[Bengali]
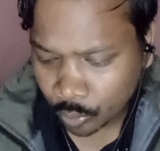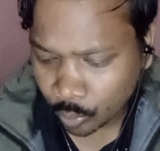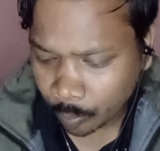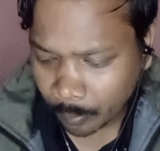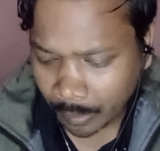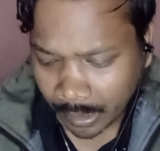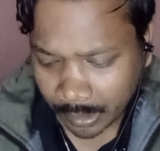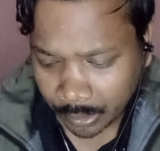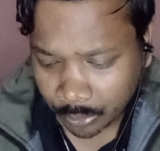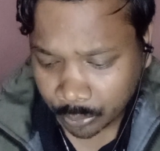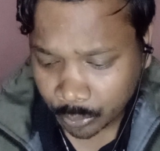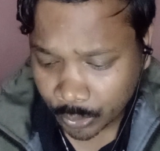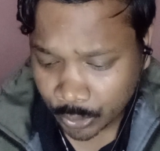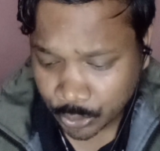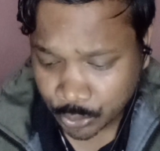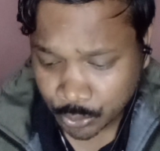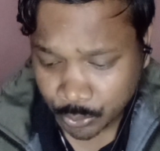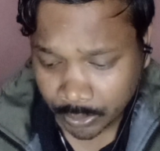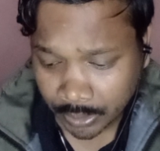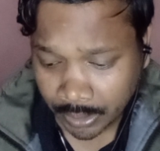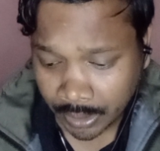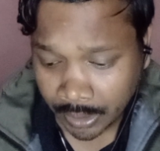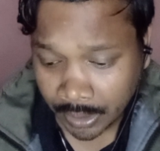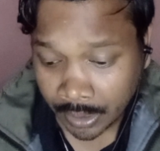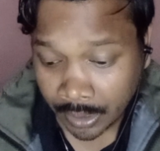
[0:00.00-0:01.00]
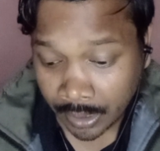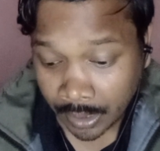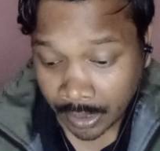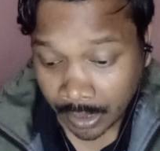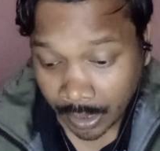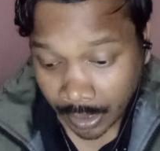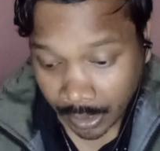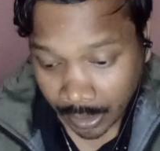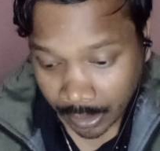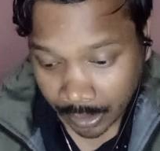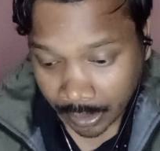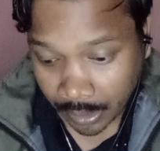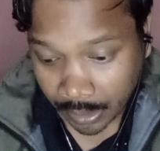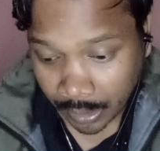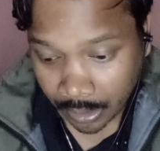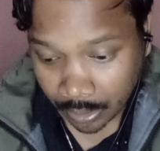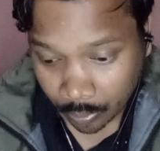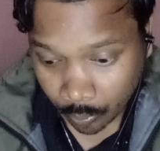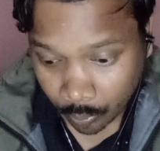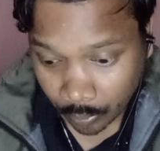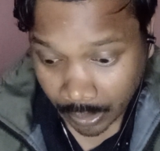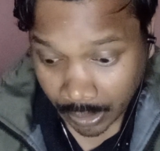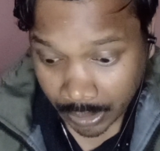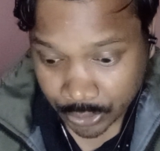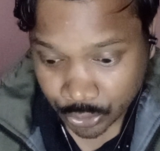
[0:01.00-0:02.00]
খুব আগ্রহের সঙ্গে আগা
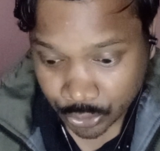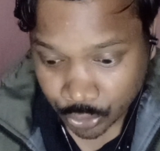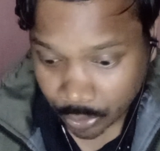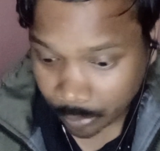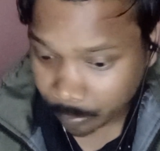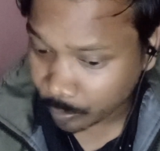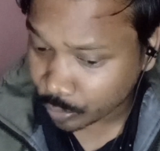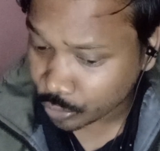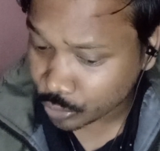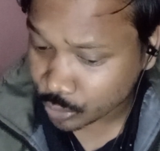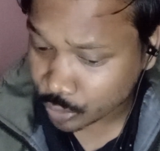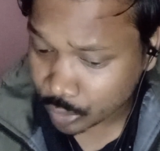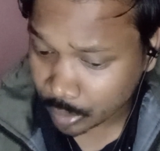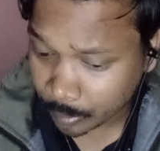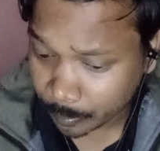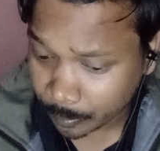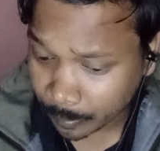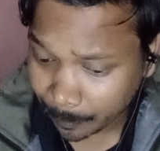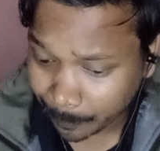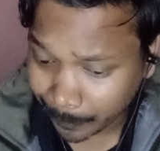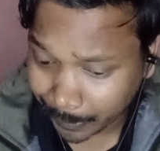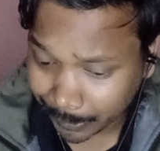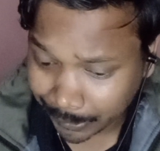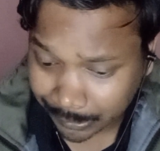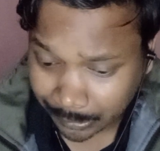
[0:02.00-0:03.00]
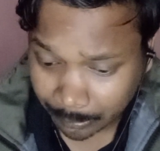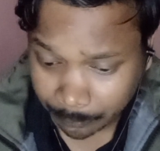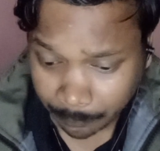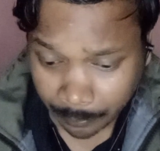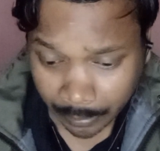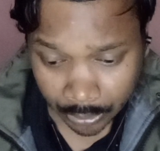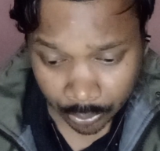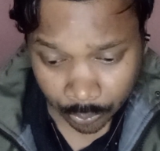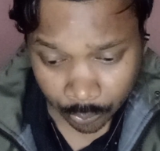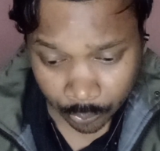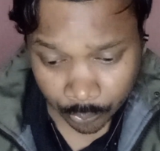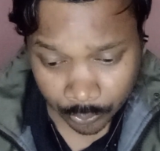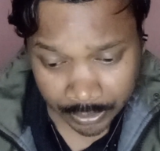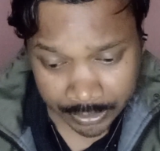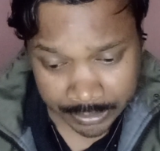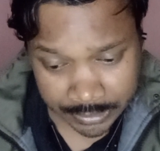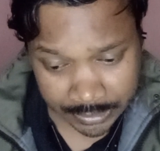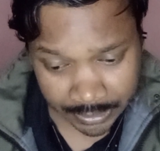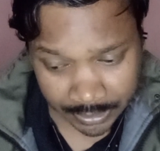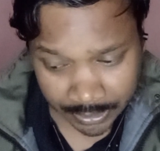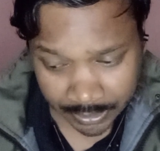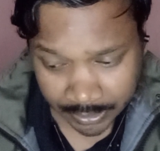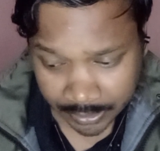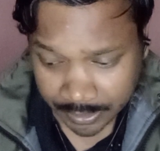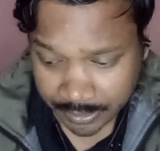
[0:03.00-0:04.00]
গোড়া সমস্ত ব্যাপারটা ভালো করে
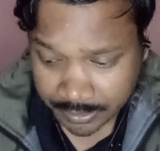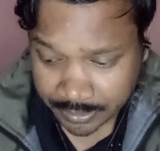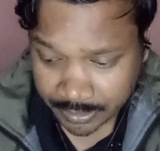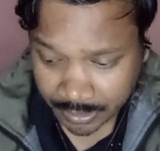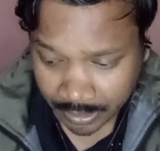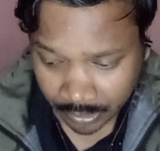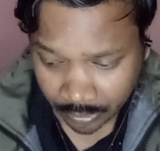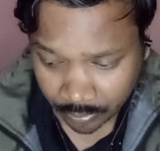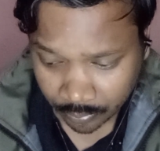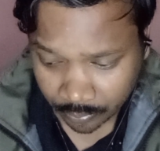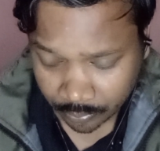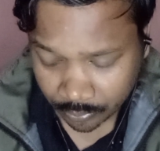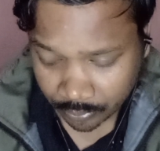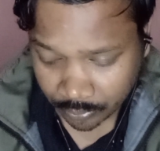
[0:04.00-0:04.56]
জেনে নিতে চাইল